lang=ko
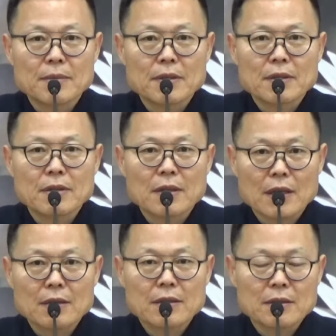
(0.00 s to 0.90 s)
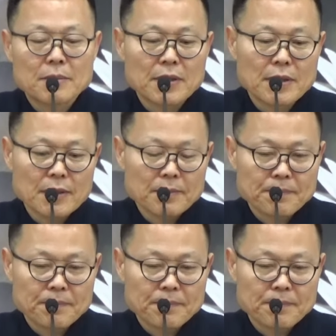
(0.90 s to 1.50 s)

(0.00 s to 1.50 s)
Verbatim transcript: 뭐 이런 가르침이,